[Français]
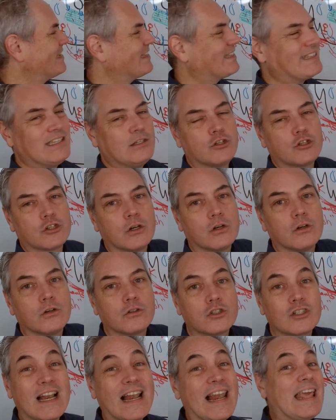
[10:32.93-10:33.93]
qui
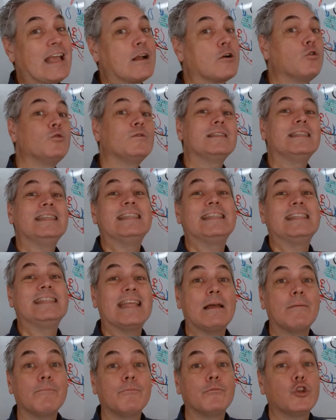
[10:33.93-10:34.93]
change
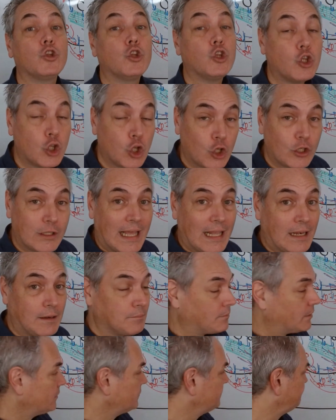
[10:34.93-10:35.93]
l'écosystème
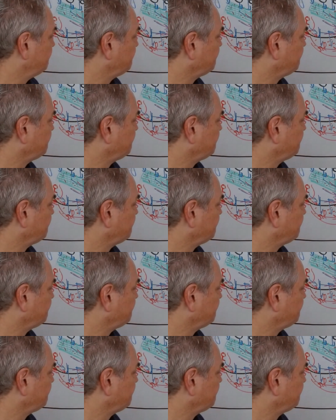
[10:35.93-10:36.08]
totalement